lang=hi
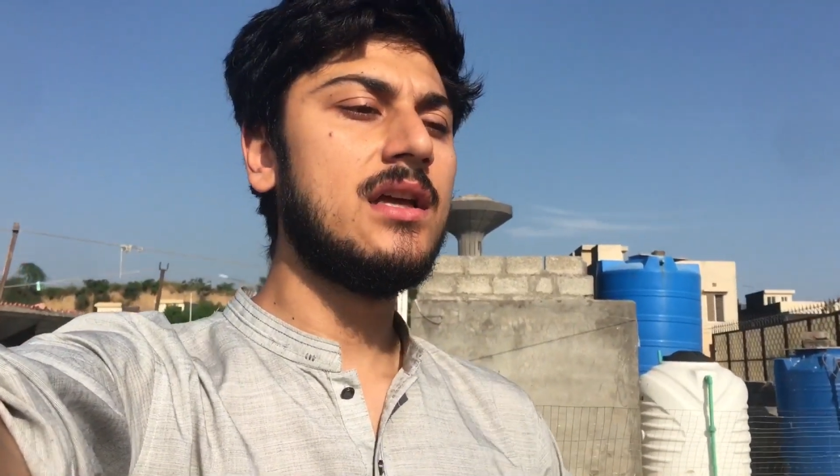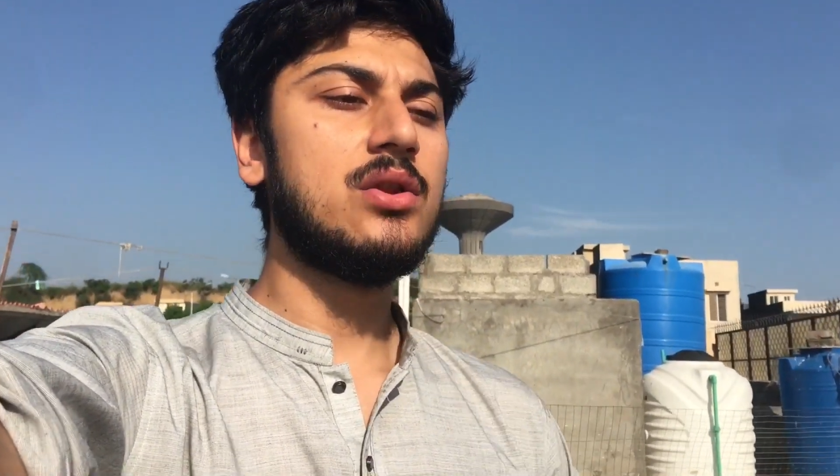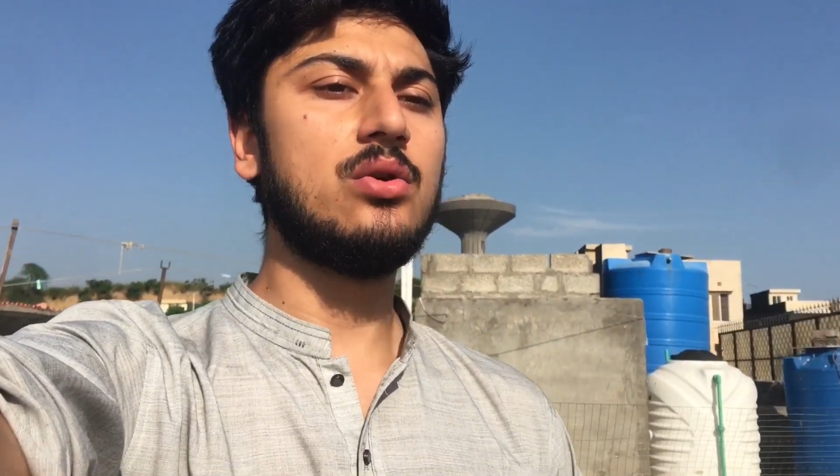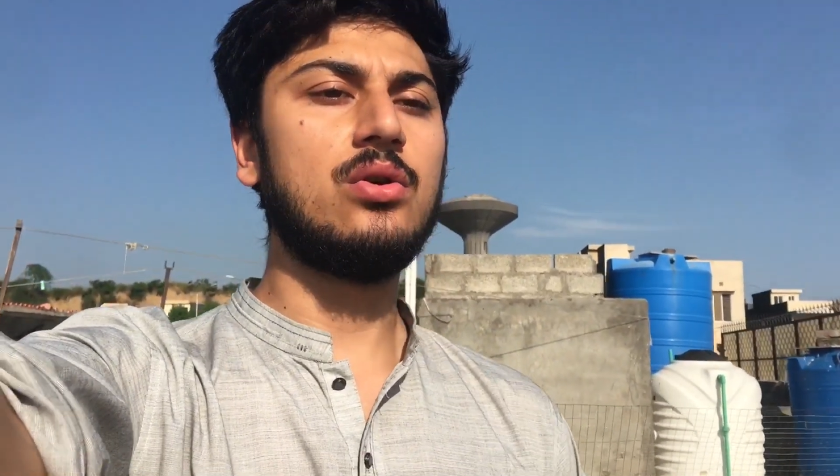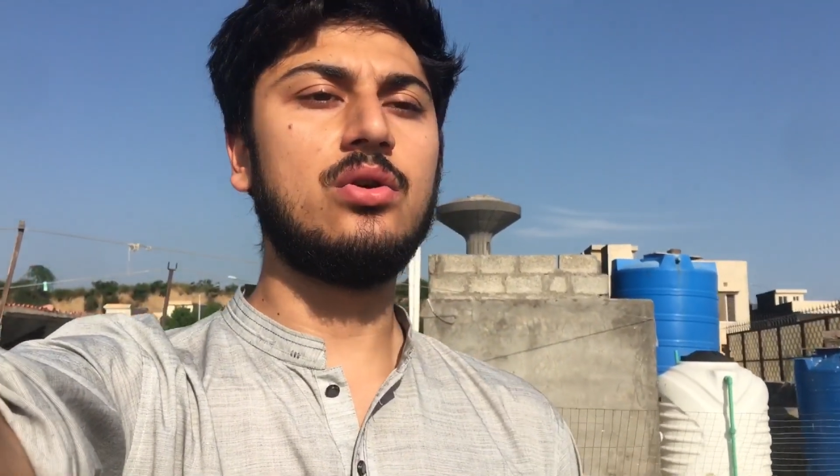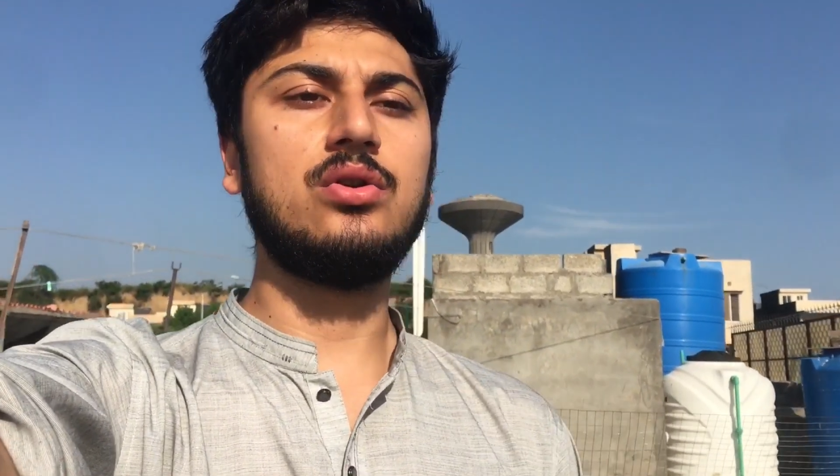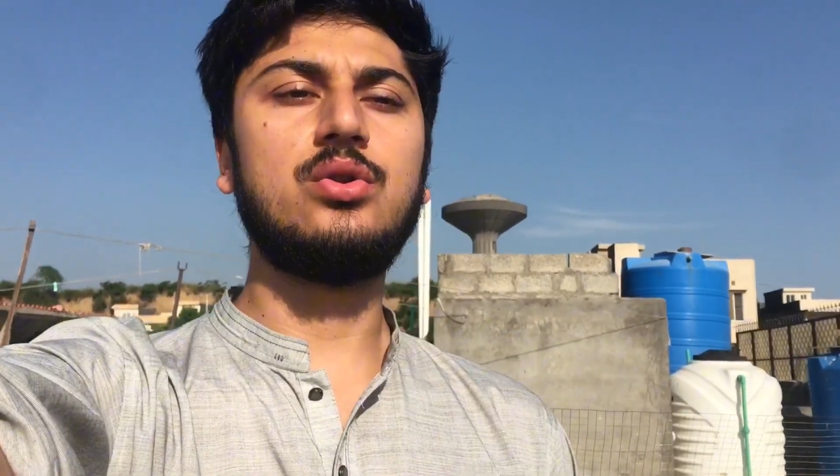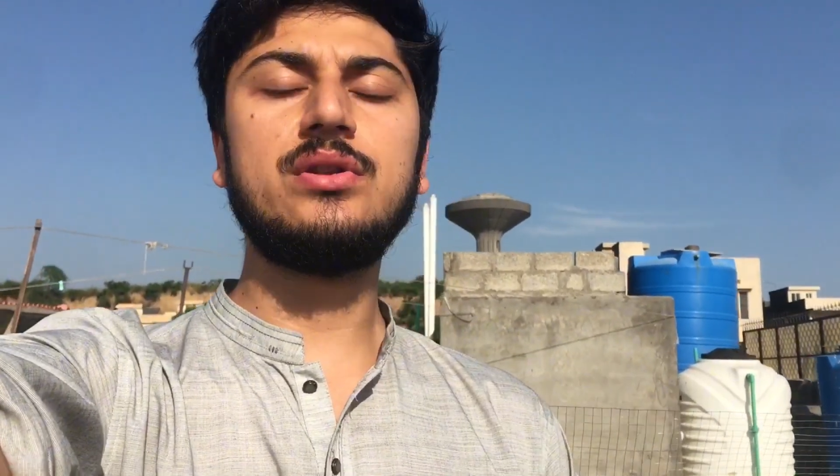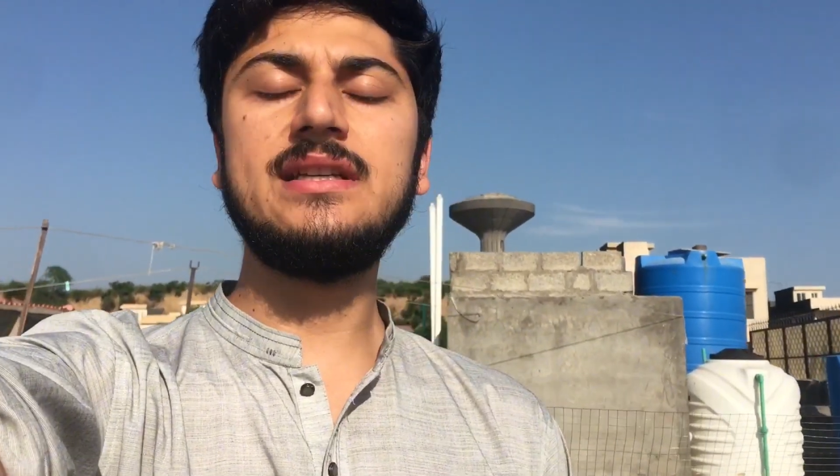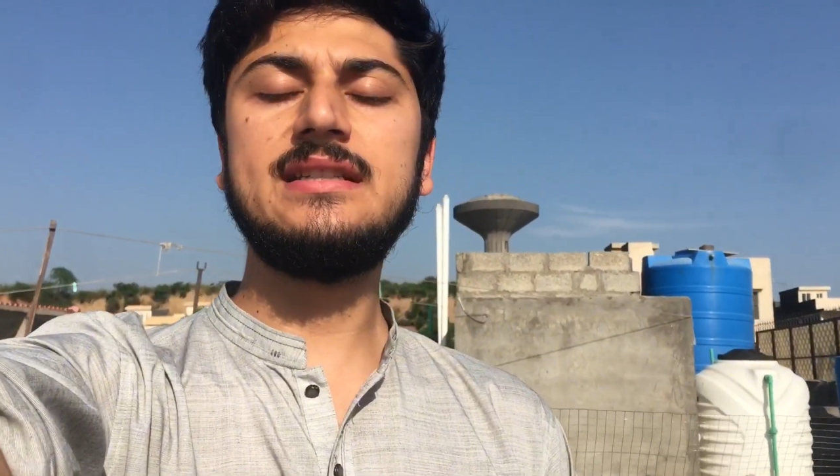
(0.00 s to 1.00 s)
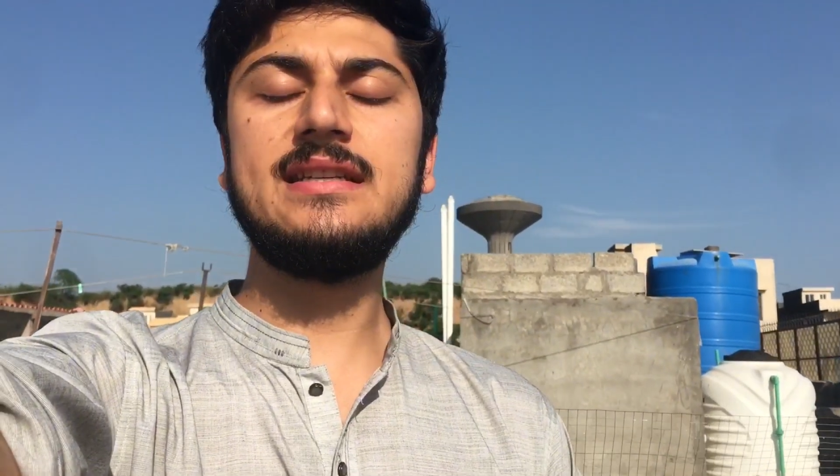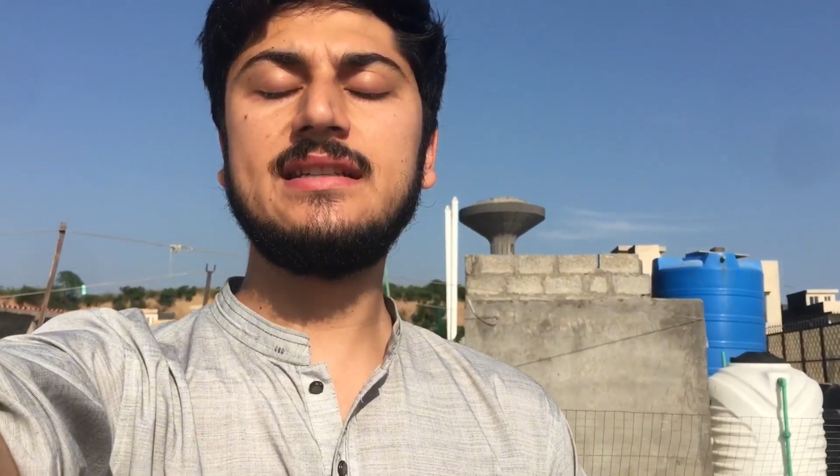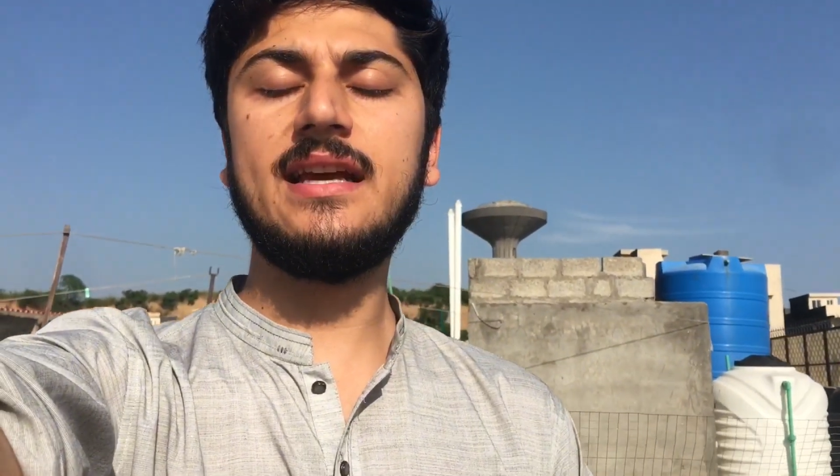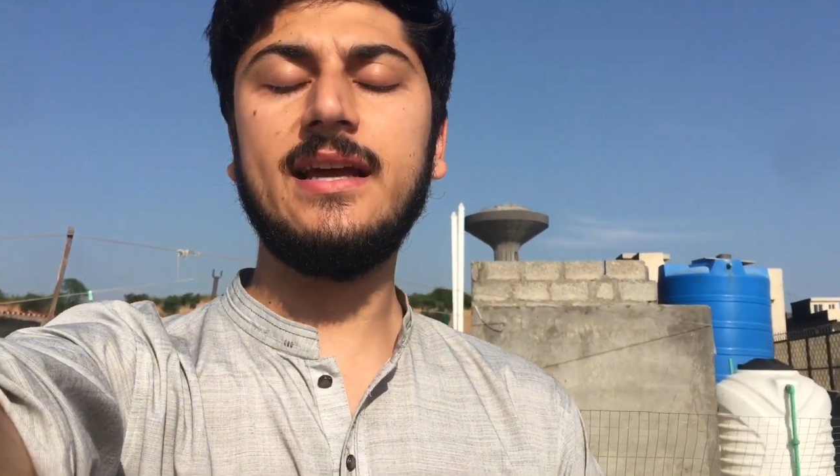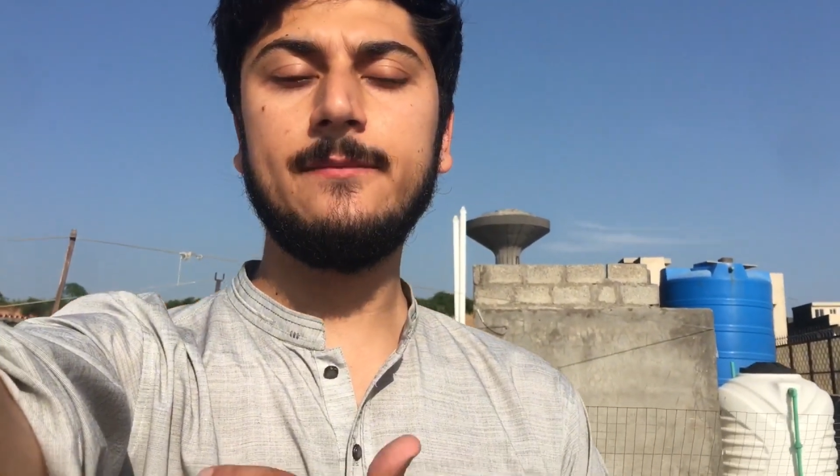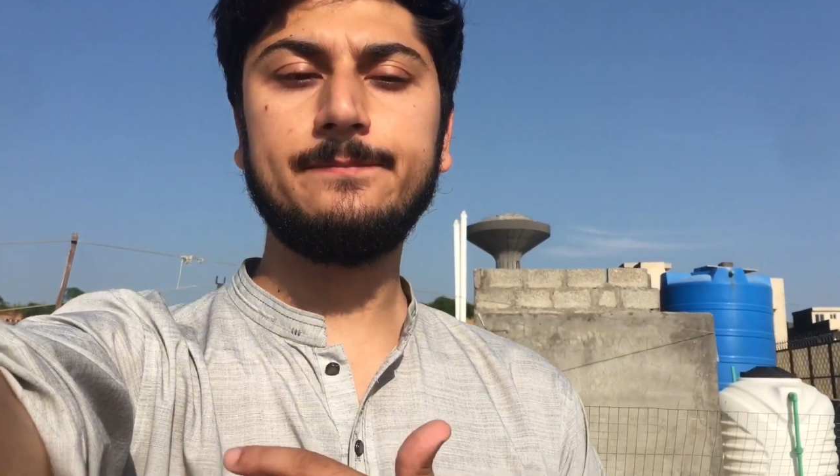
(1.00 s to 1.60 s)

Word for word: तो दो तीन चीज़ें हैं